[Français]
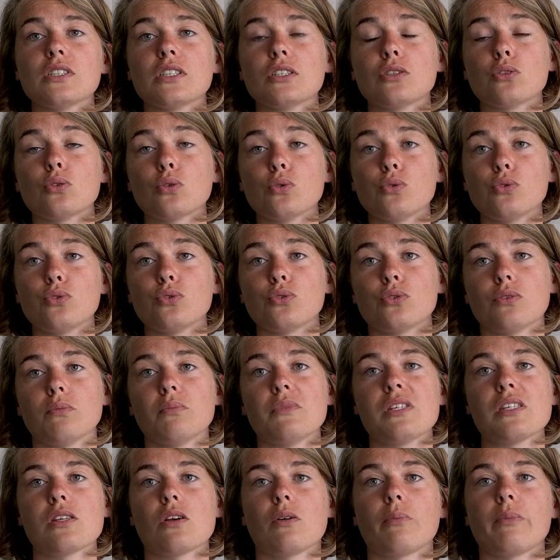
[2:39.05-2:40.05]
des
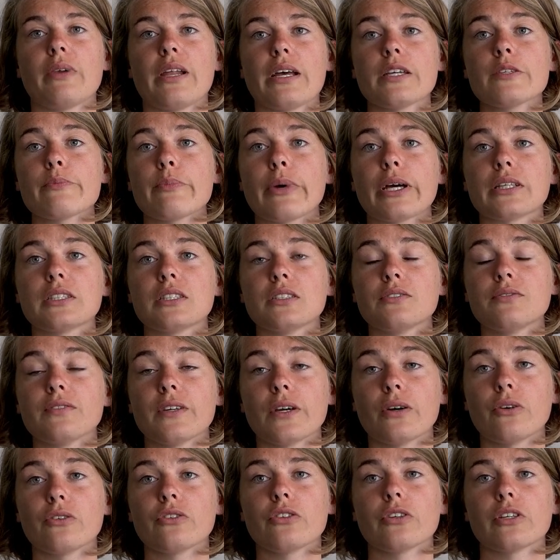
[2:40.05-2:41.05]
solutions mises en place par
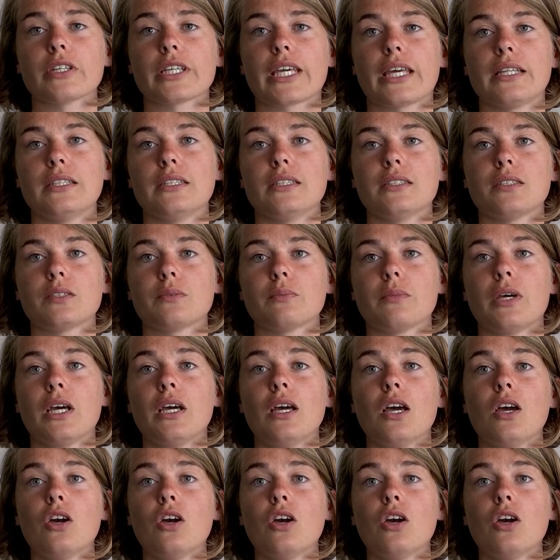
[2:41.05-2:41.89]
différents organismes,